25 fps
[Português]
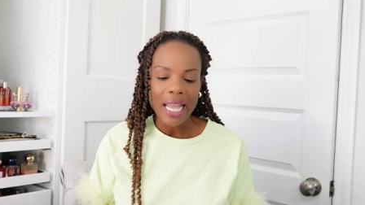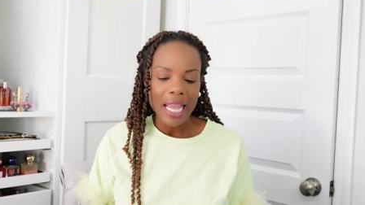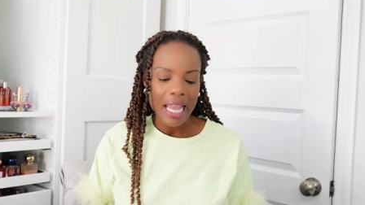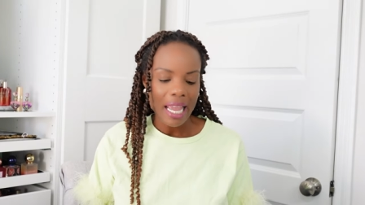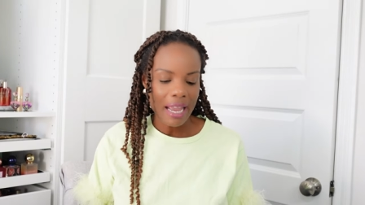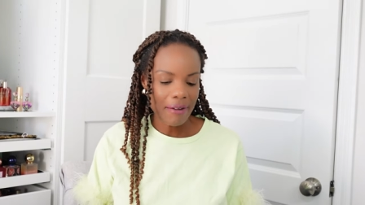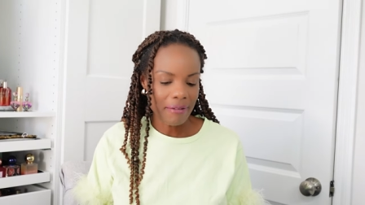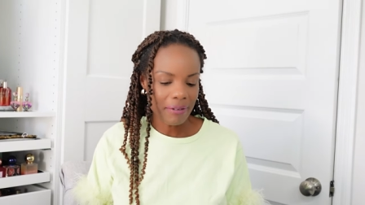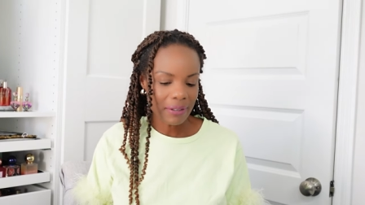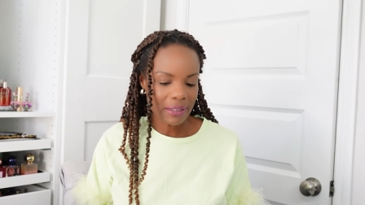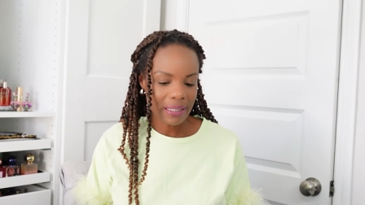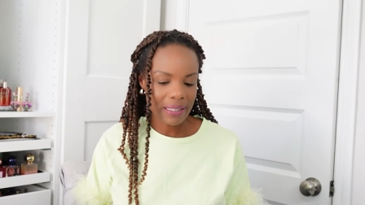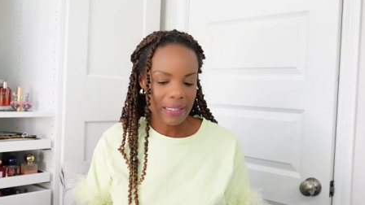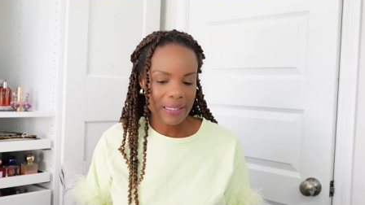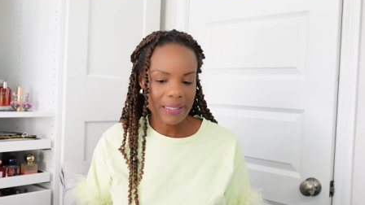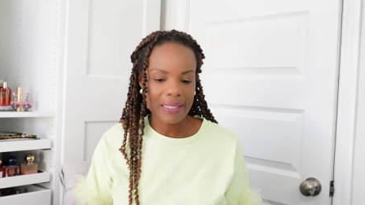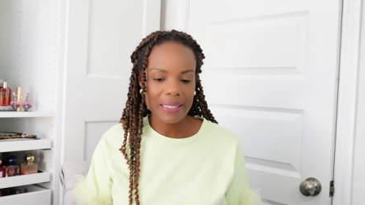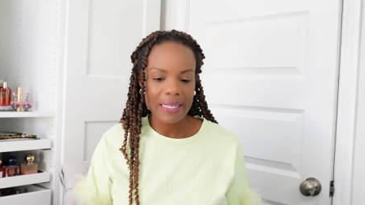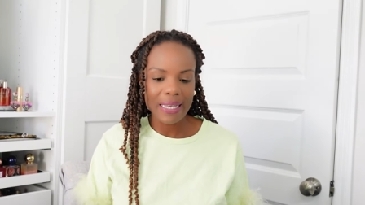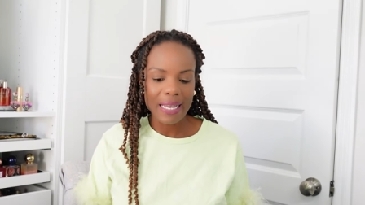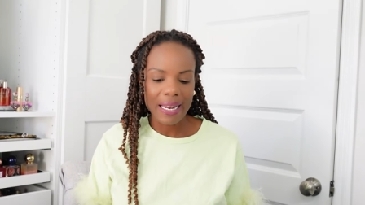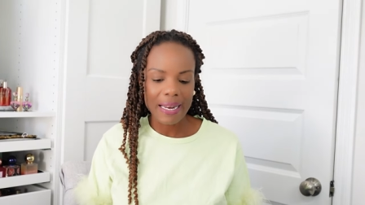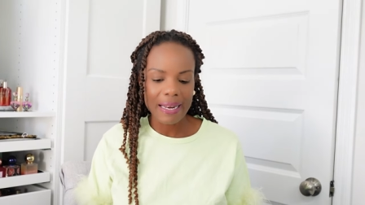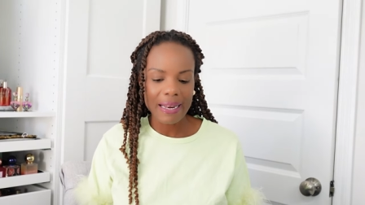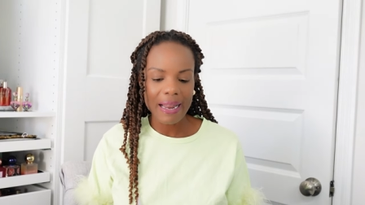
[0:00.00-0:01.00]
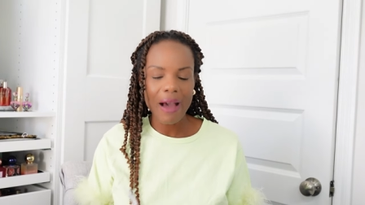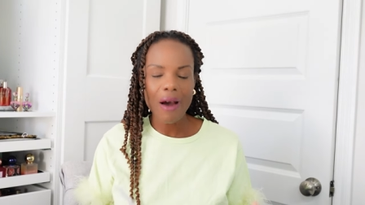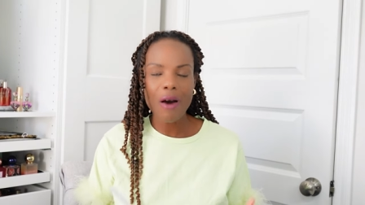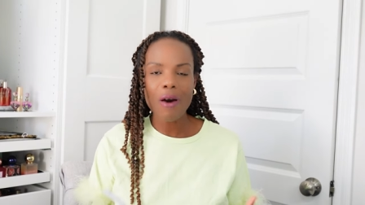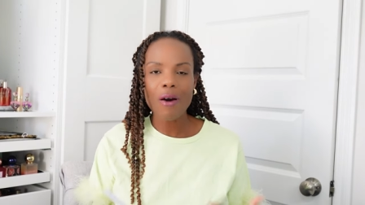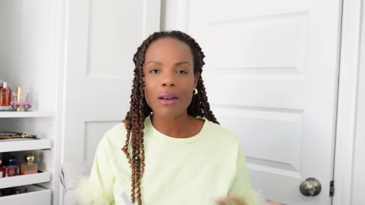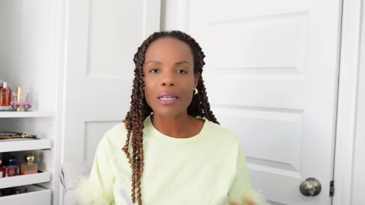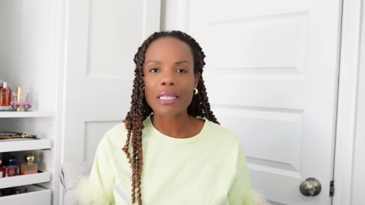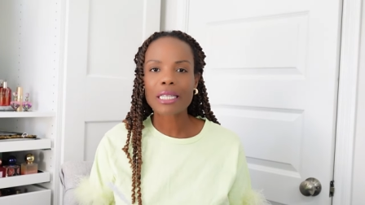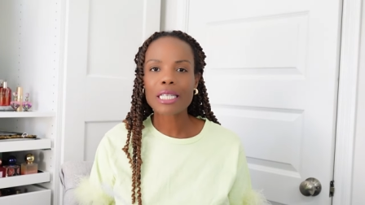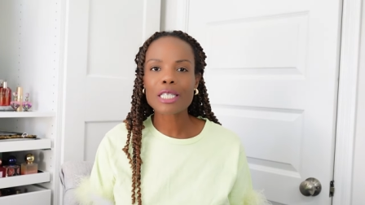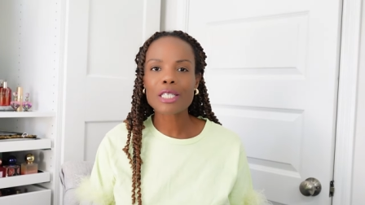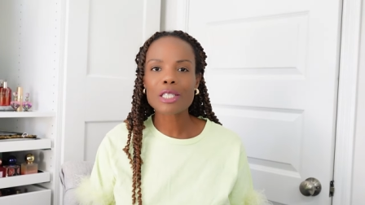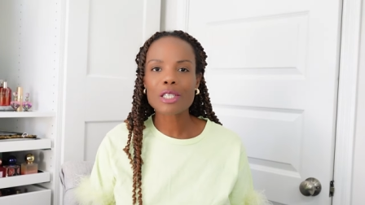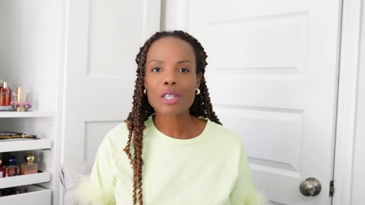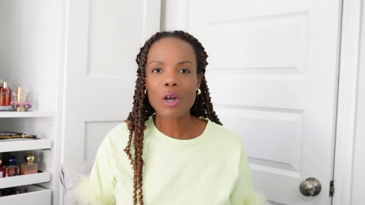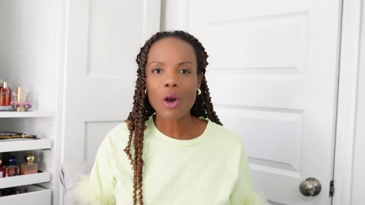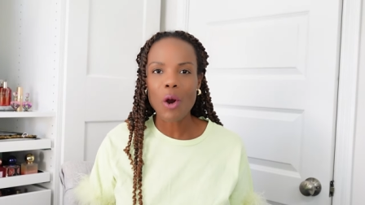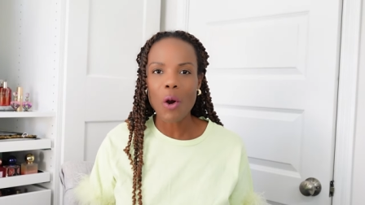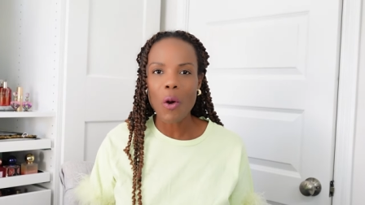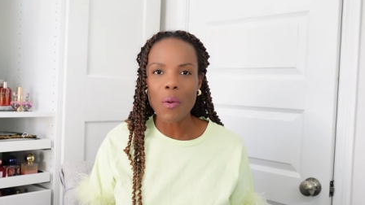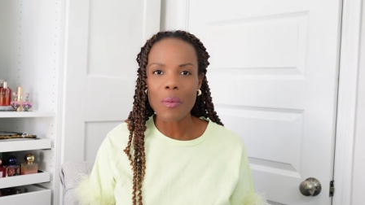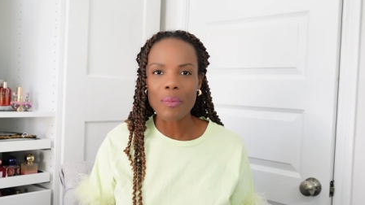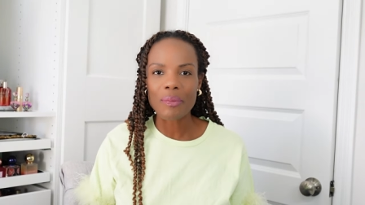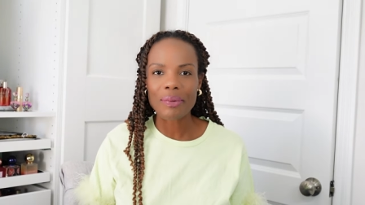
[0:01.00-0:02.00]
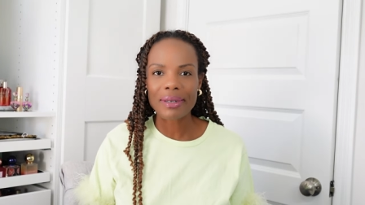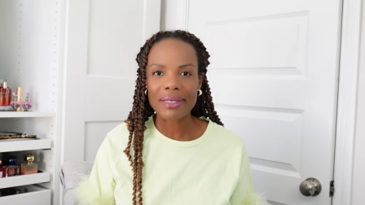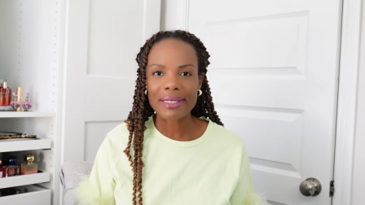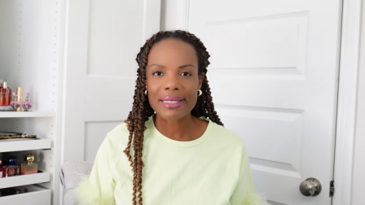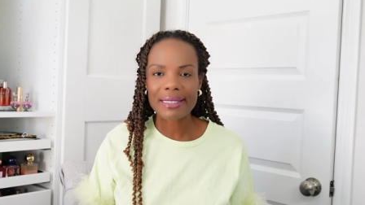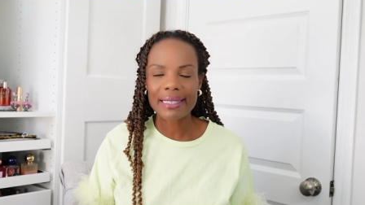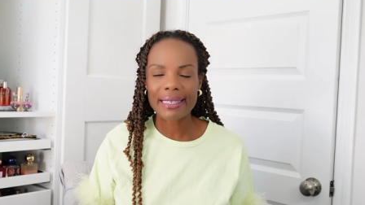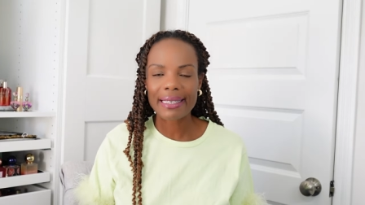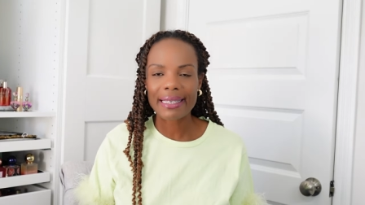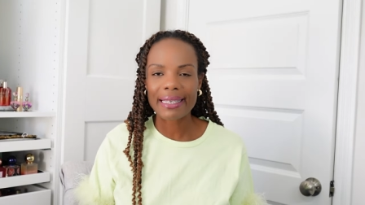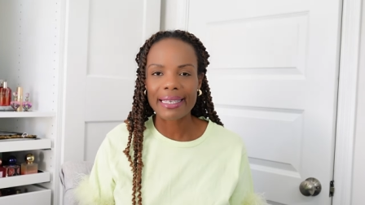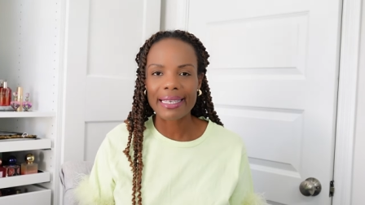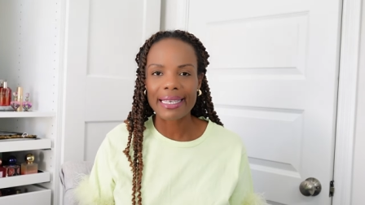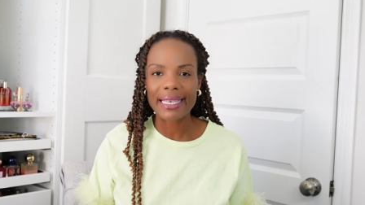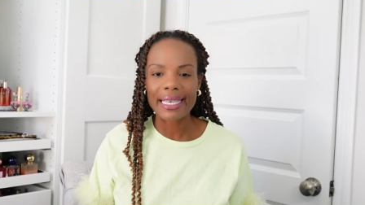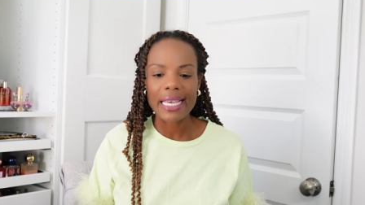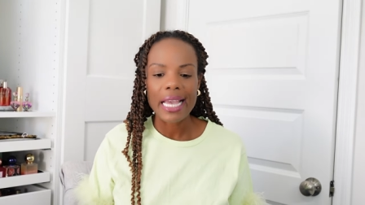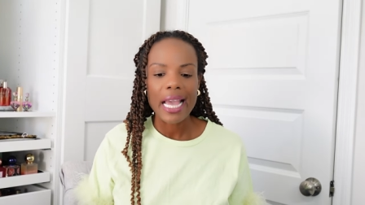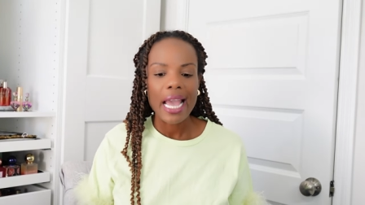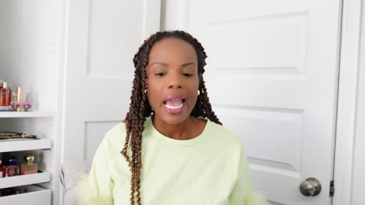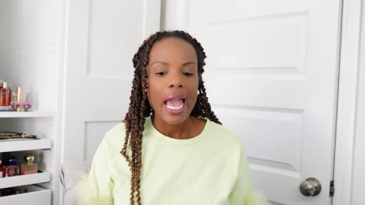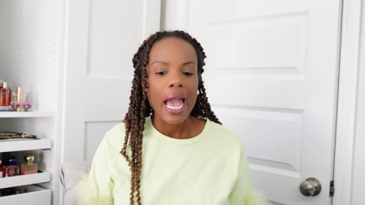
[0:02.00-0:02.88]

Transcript: Eu vou trazer na ordem de compras aqui.